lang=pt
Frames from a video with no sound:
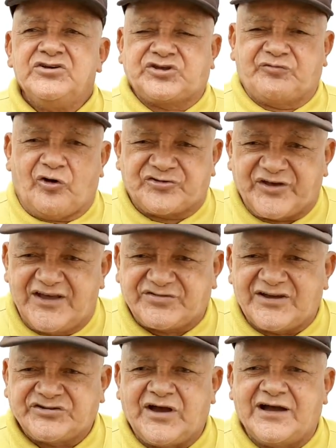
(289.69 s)
Se vocês
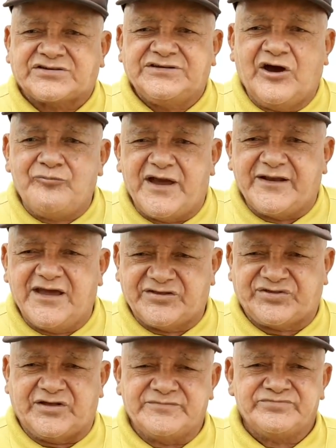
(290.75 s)
acharem que eu
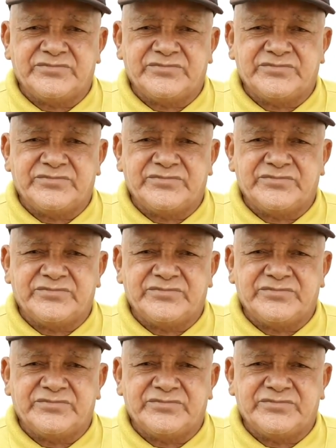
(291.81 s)
mereça